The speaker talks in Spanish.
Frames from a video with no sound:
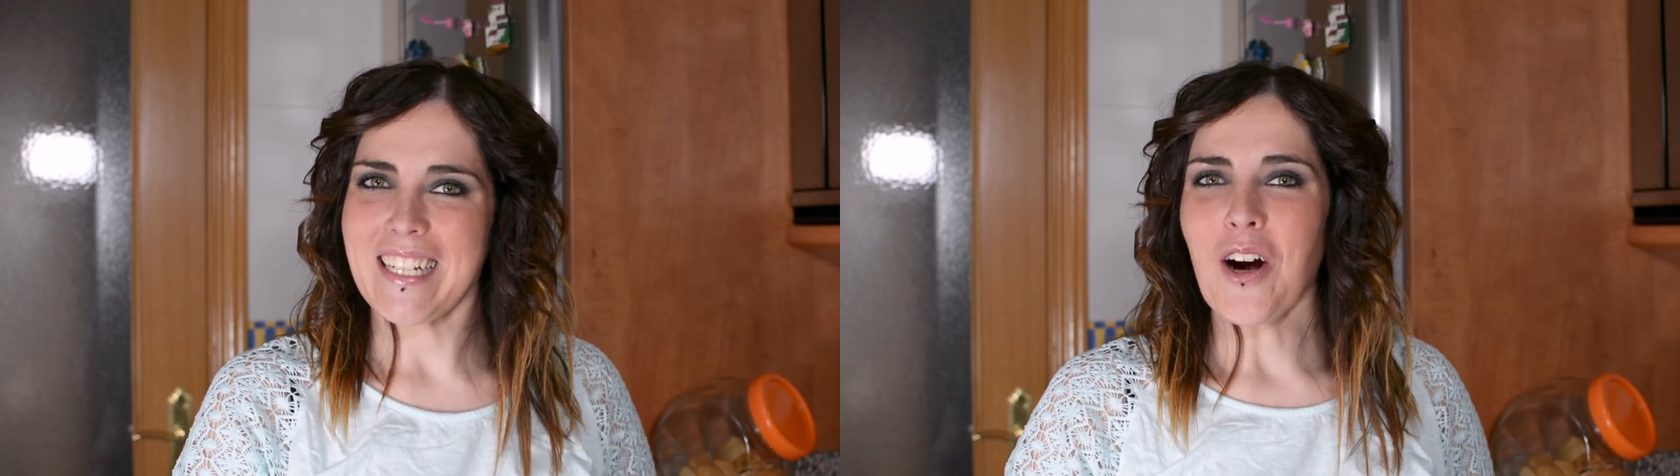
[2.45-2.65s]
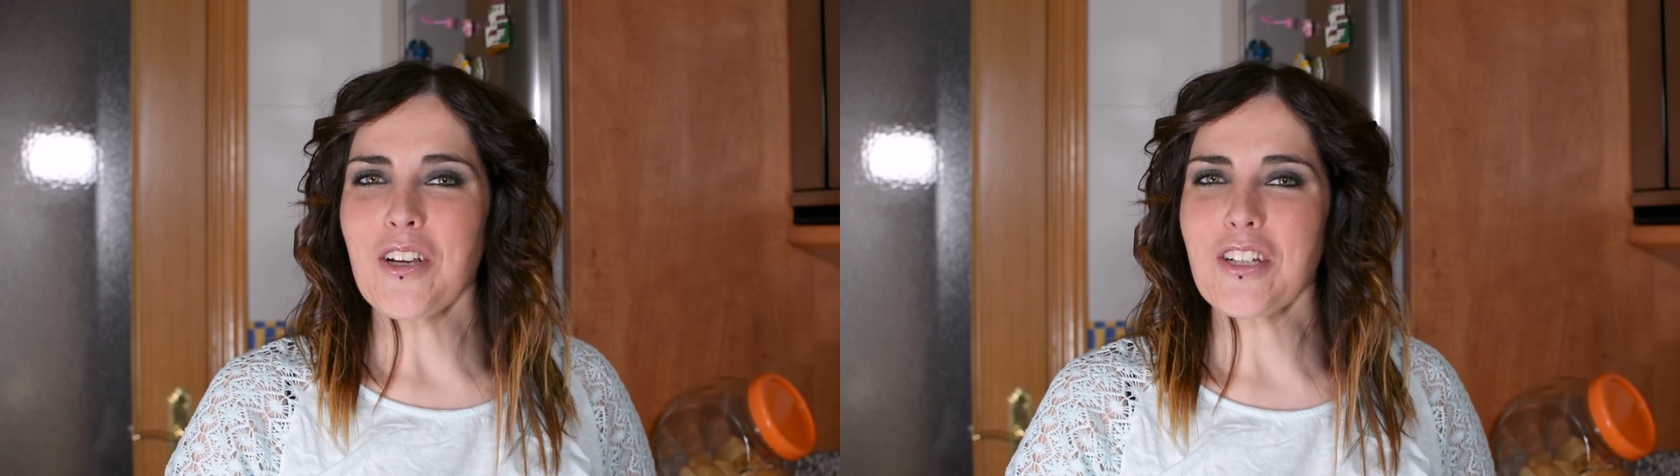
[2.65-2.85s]

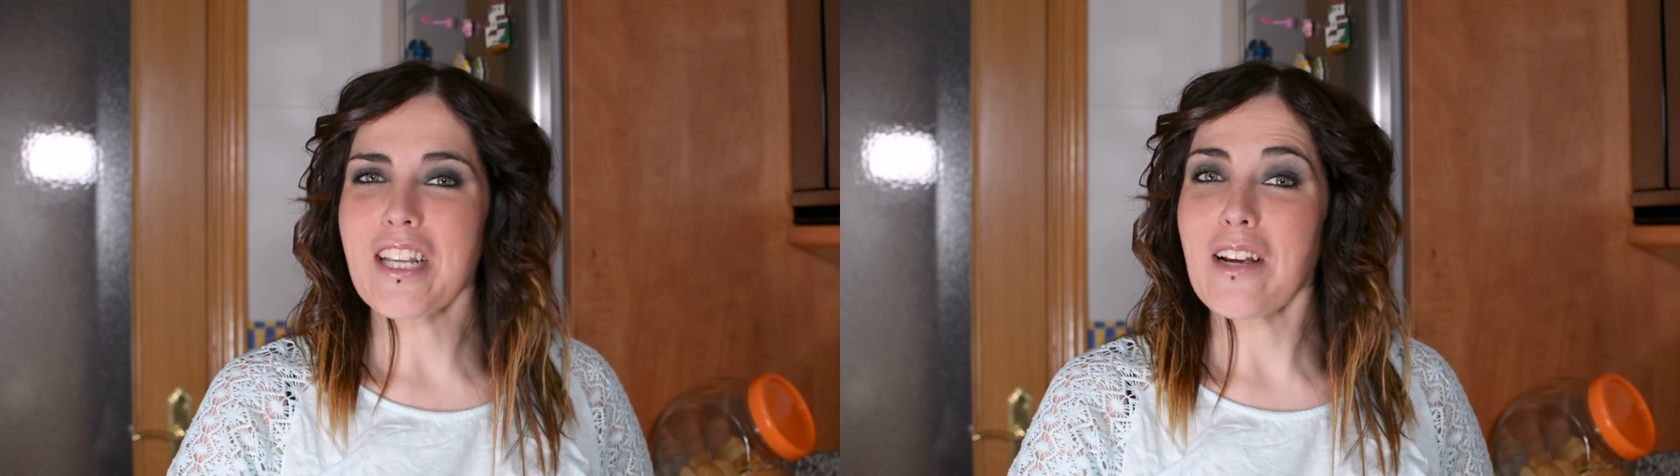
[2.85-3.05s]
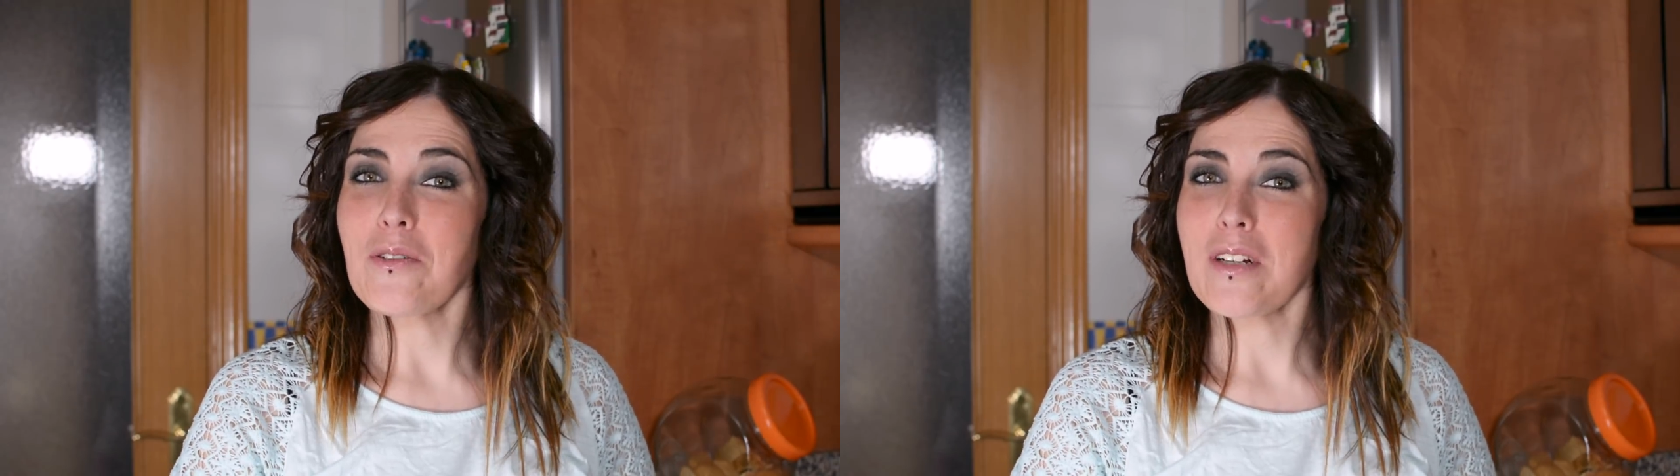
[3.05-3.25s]
Hoy os
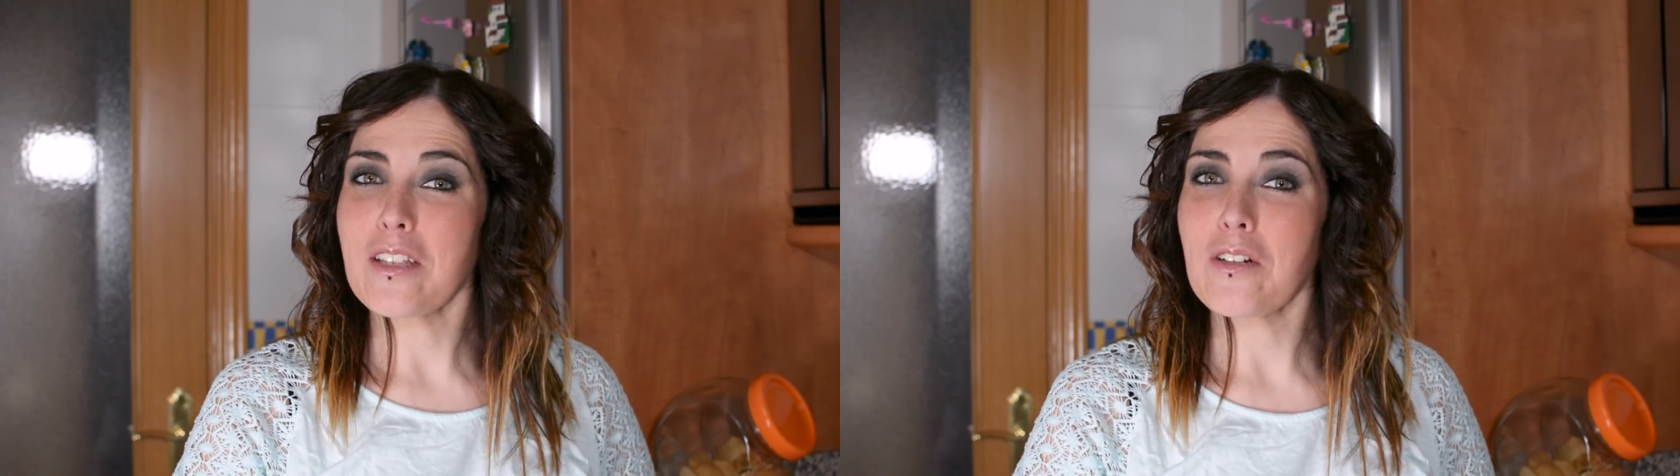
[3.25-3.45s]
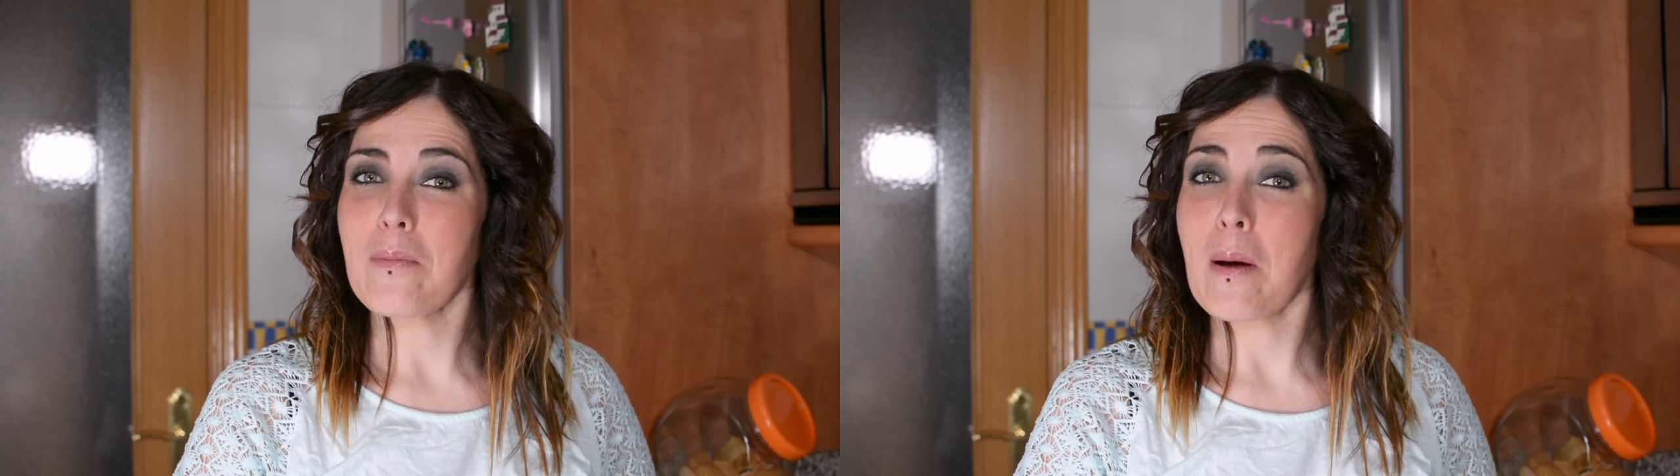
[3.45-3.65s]
traigo un
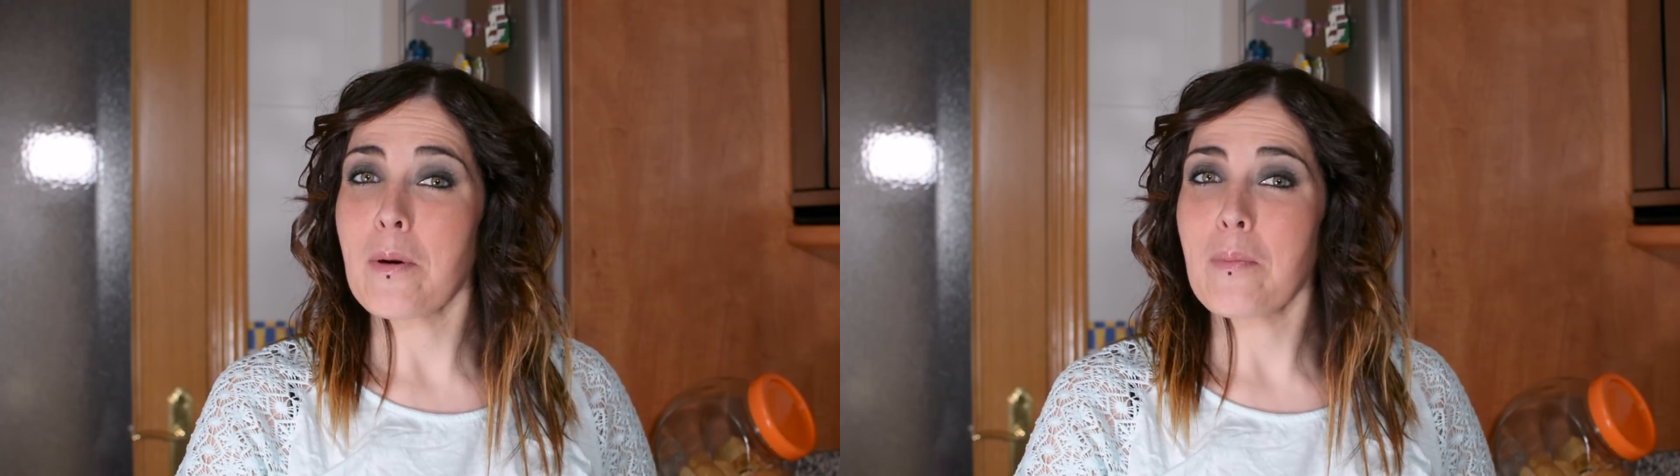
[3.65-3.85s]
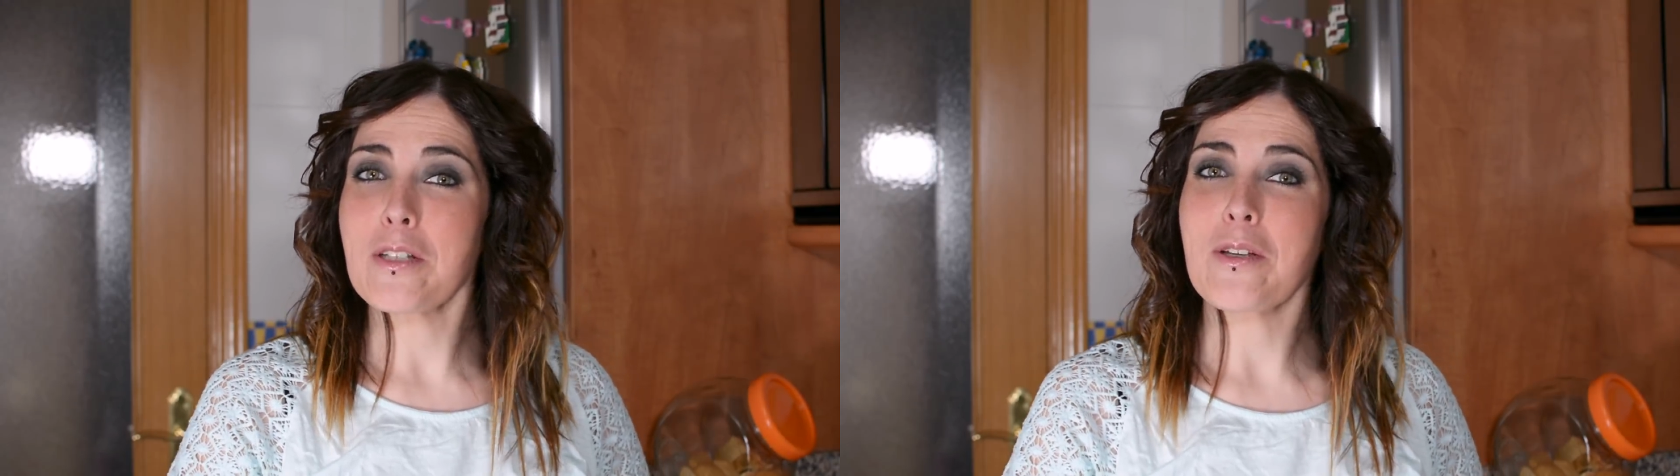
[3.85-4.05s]
reto que me han
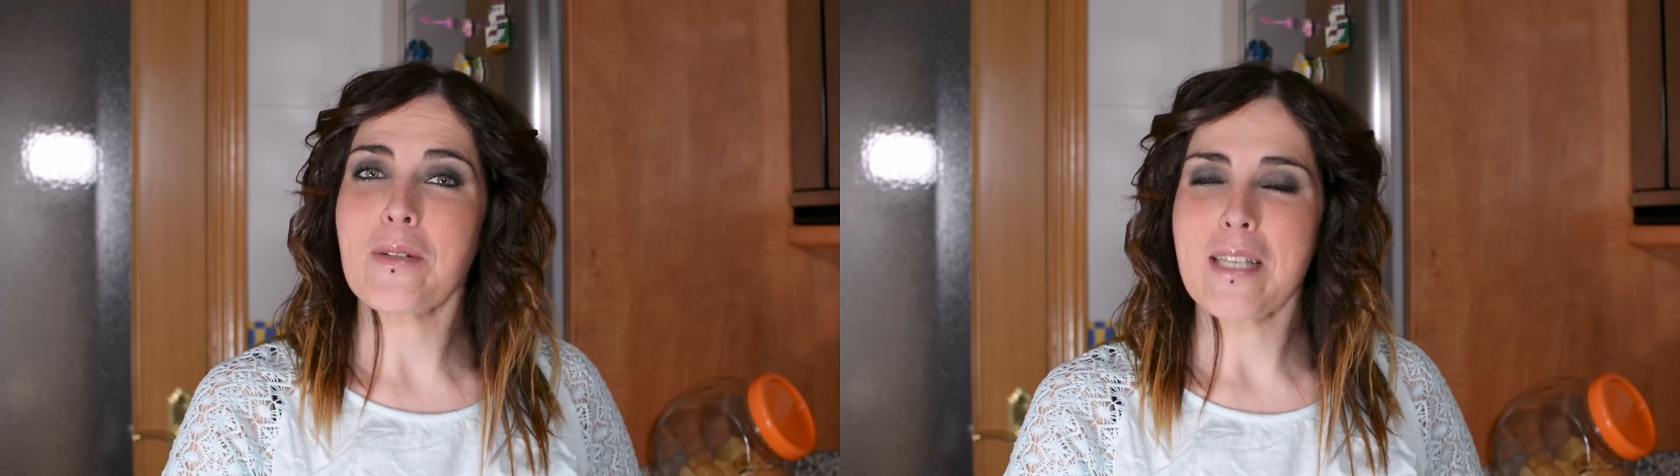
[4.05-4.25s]
propuesto mis